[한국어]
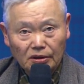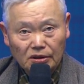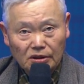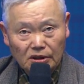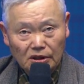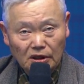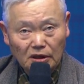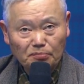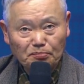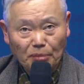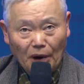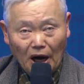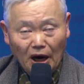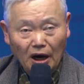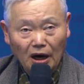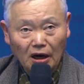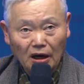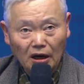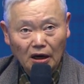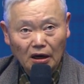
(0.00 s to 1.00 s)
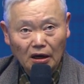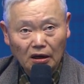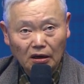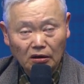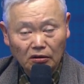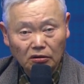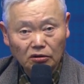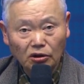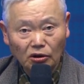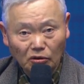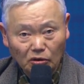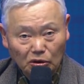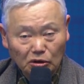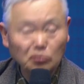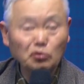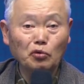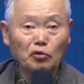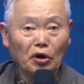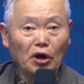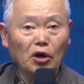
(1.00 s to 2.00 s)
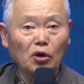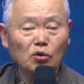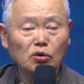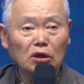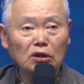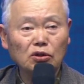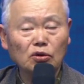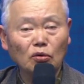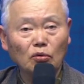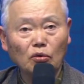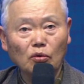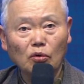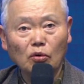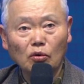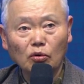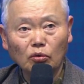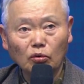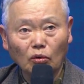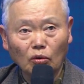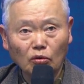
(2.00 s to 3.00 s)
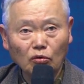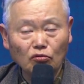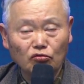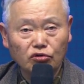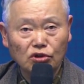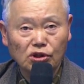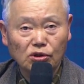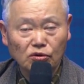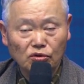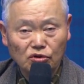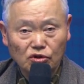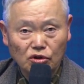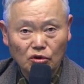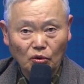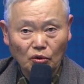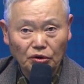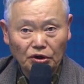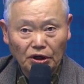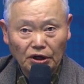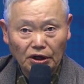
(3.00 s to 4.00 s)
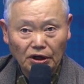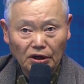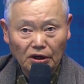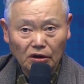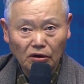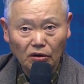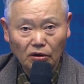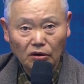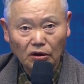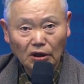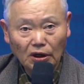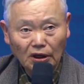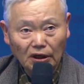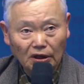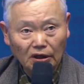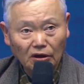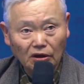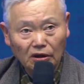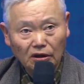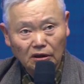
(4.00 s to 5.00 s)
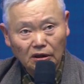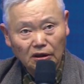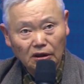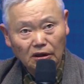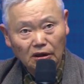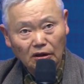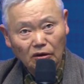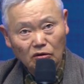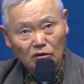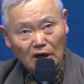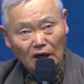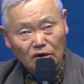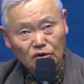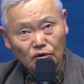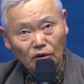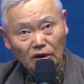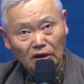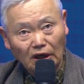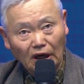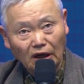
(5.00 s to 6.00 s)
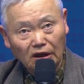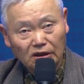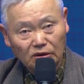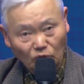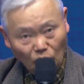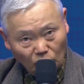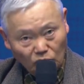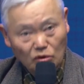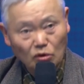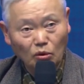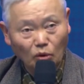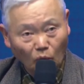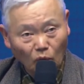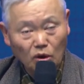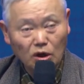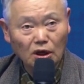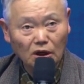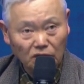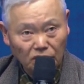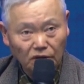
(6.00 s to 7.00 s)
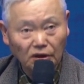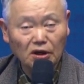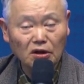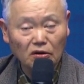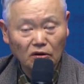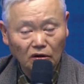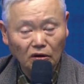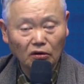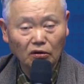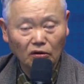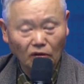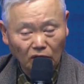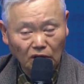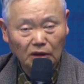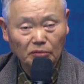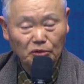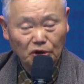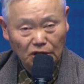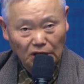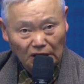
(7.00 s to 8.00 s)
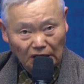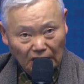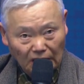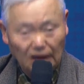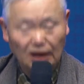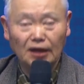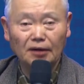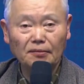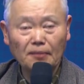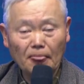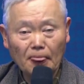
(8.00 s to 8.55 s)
이 방안은 결국 좀 외교사적으로 또는 국제정치적으로 얘기를 어, 그 강조가 나 논리가 그렇게 그러다 보니까